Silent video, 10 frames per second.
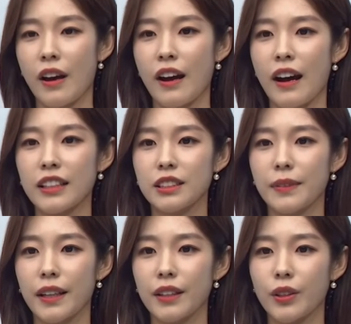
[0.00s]

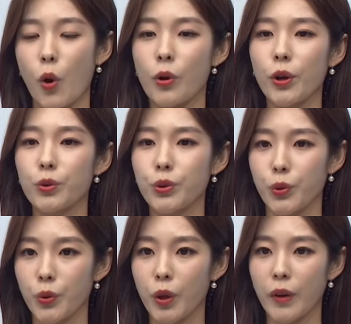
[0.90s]
하지만 어려운
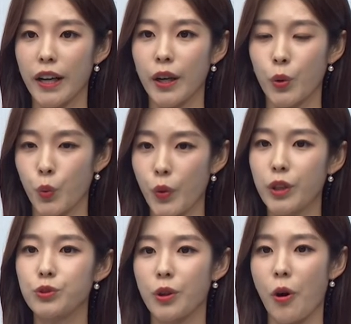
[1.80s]
용어와
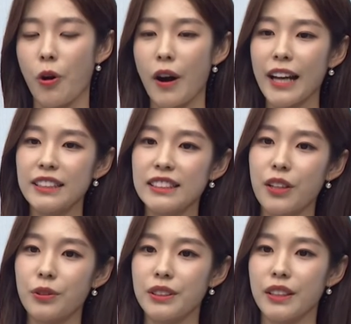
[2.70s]
외국어,
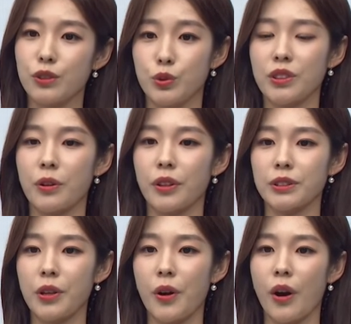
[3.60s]
한자어 등이
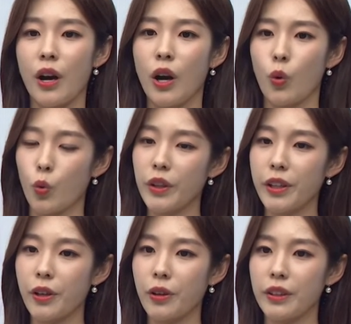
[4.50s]
뒤섞여서
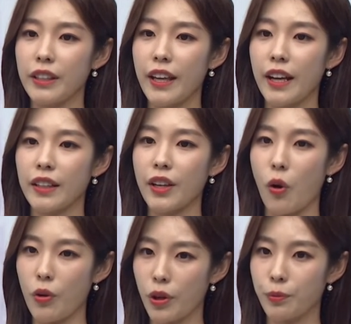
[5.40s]
오히려 이해하기
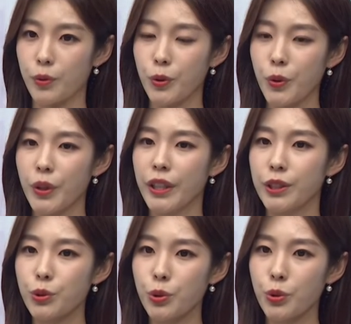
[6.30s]
어렵고
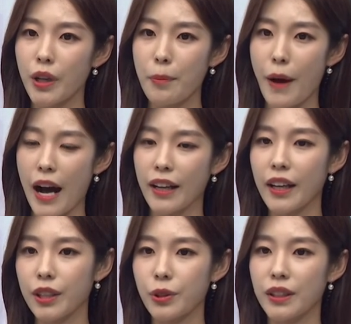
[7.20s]
소통에 방해가
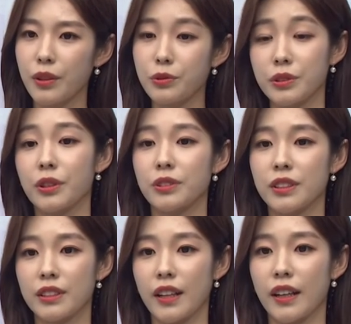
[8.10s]
된다고
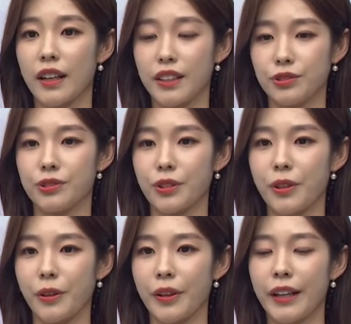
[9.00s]
느껴질 때가
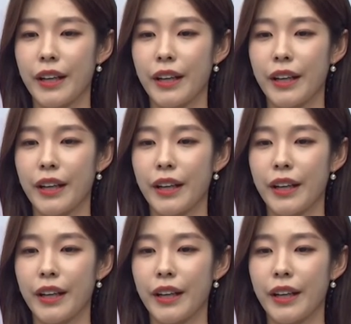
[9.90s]
있죠.